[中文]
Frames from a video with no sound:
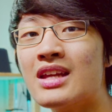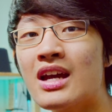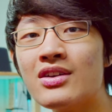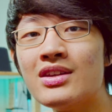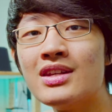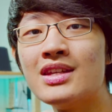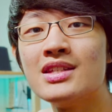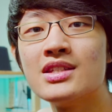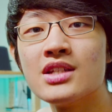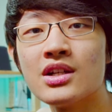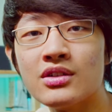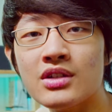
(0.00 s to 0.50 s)
要
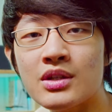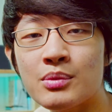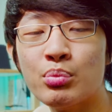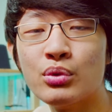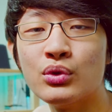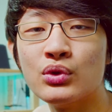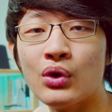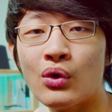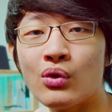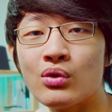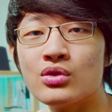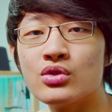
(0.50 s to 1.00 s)
依照你
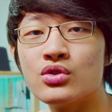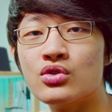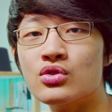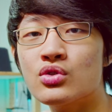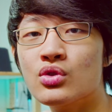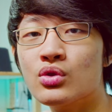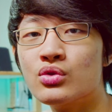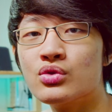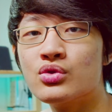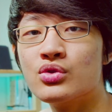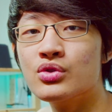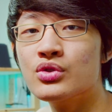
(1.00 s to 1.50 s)
不同的使
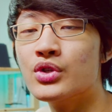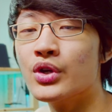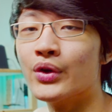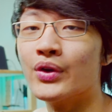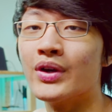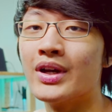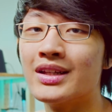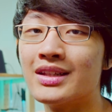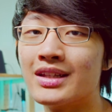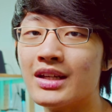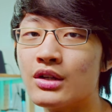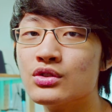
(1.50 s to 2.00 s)
用需求
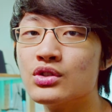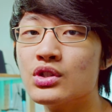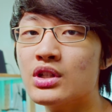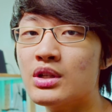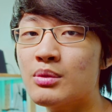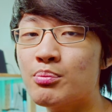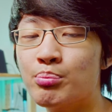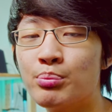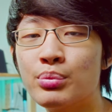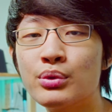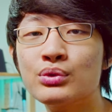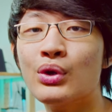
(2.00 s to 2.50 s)
来调整
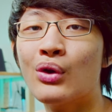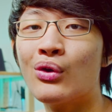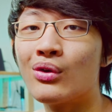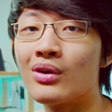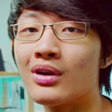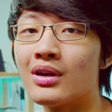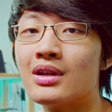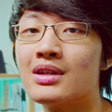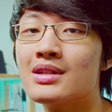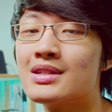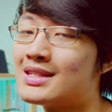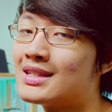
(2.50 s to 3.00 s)
你不同
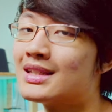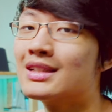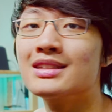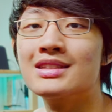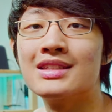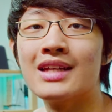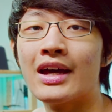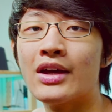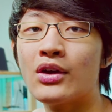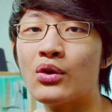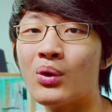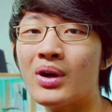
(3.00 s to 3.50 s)
的色
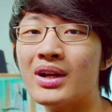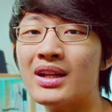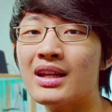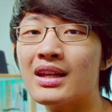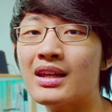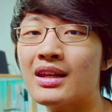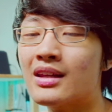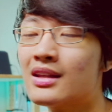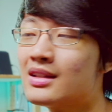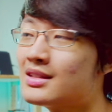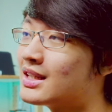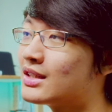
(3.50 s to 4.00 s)
彩管理。